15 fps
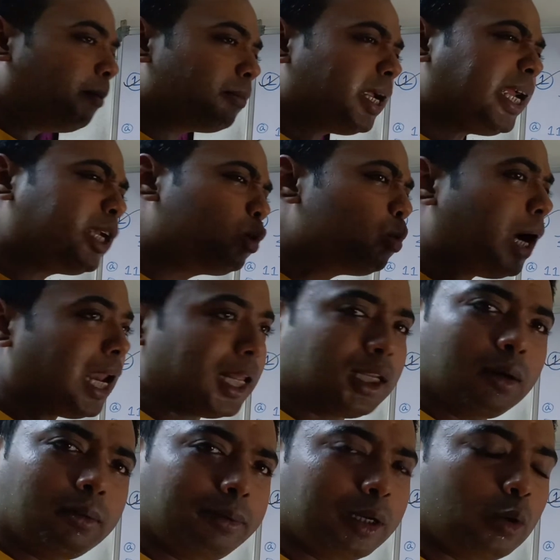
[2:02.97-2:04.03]
আমরা একটু
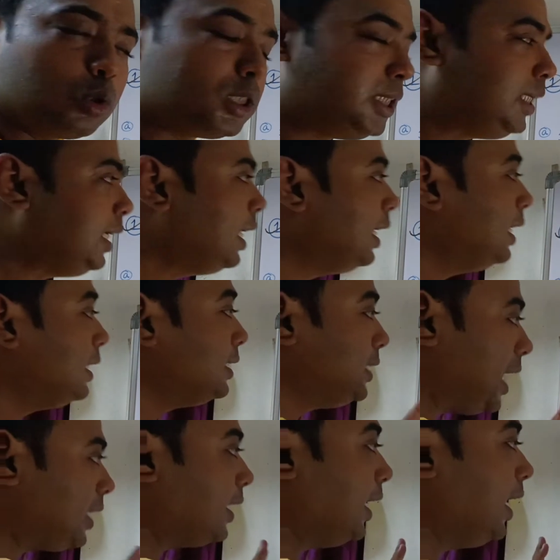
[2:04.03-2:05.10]
আলাদাভাবে করছি
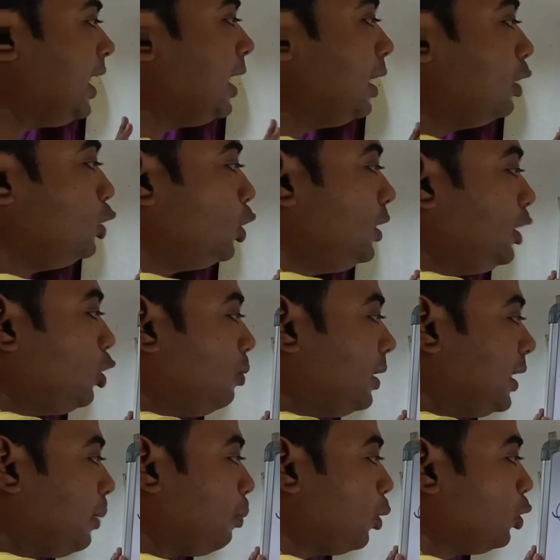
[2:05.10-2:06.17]
যাতে যদি
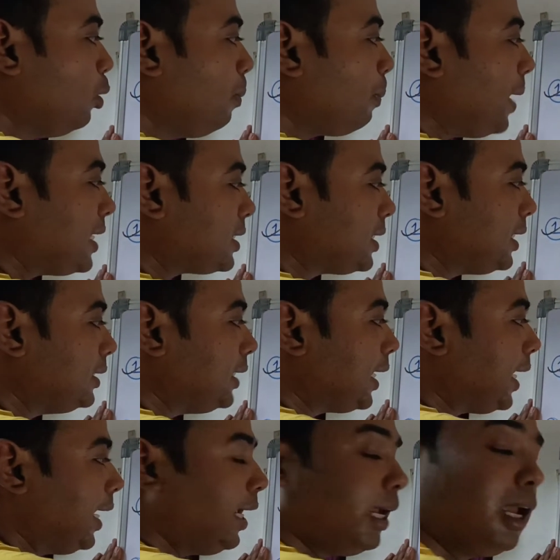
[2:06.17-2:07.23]
তোমাদের প্রথম পাঁচটার
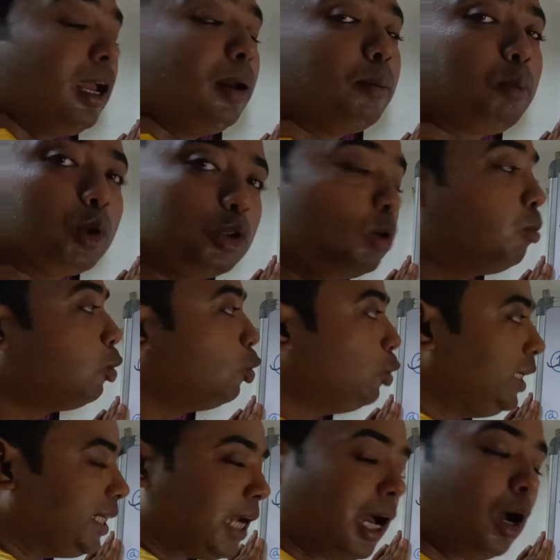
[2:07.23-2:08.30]
জায়গায় প্রথম
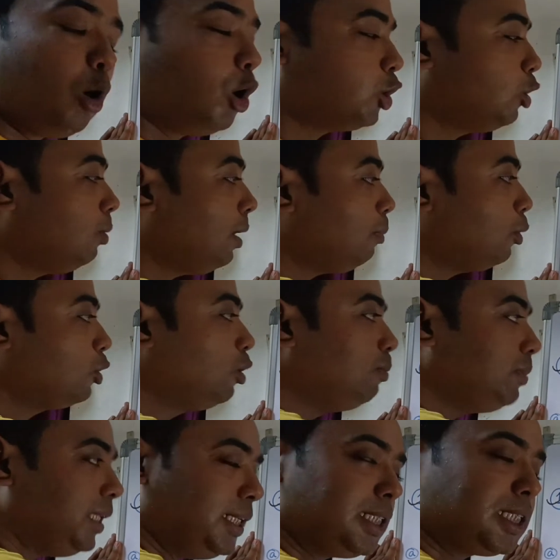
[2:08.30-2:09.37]
কুড়িটা অথবা
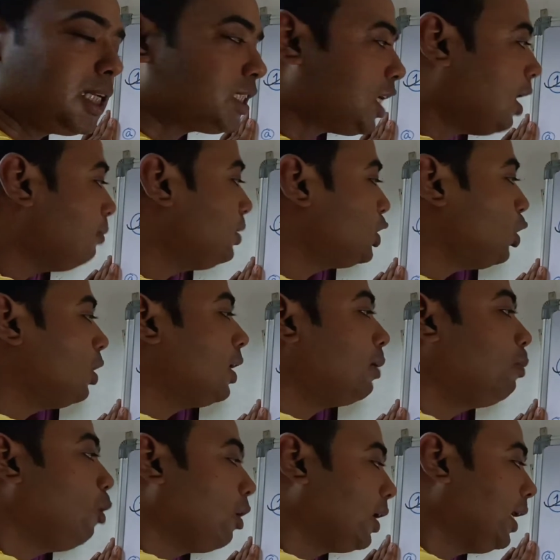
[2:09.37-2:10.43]
প্রথম তিরিশটা স্বাভাবিক
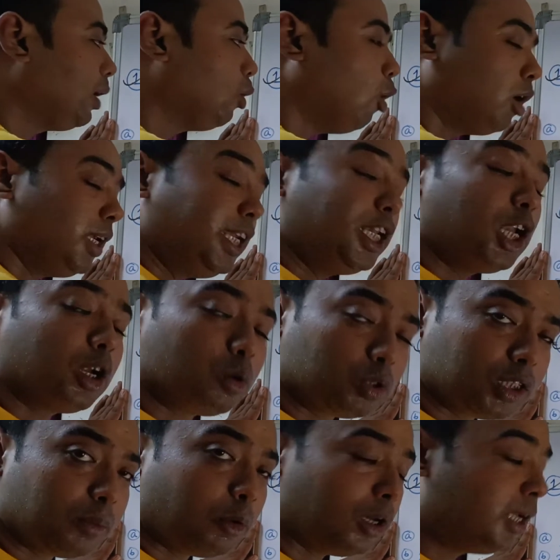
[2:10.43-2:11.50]
সংখ্যার বর্গের গড় নির্ণয়
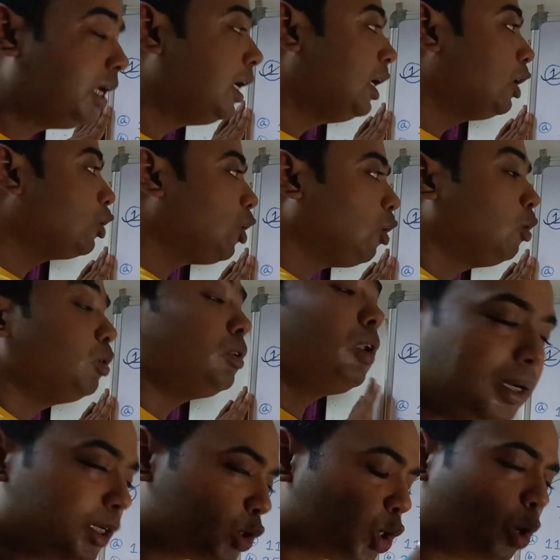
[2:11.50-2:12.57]
করতে বলে তখন
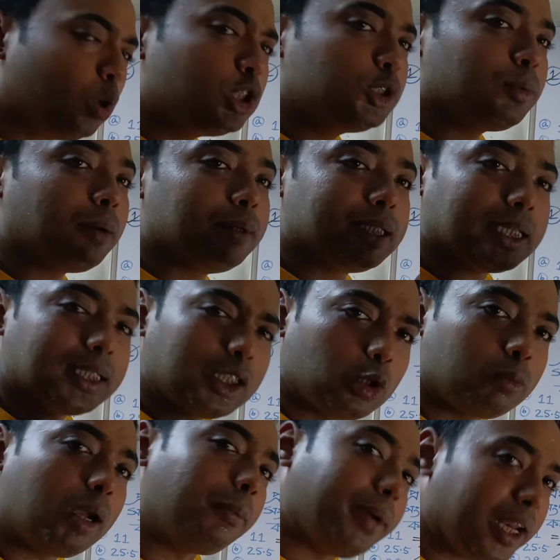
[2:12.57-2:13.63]
সহজভাবে যাতে
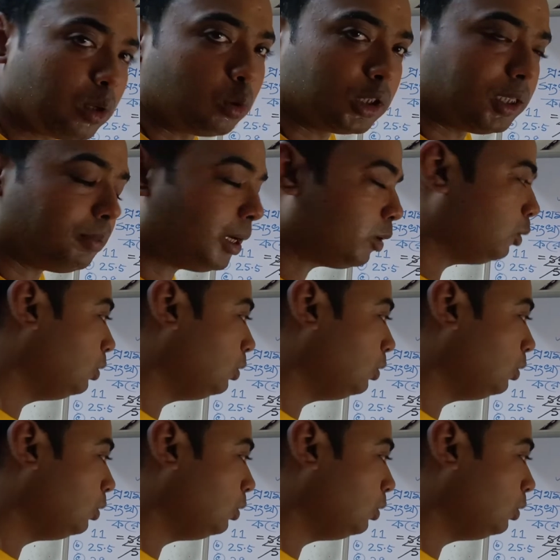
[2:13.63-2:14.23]
তোমরা বের করতে পারো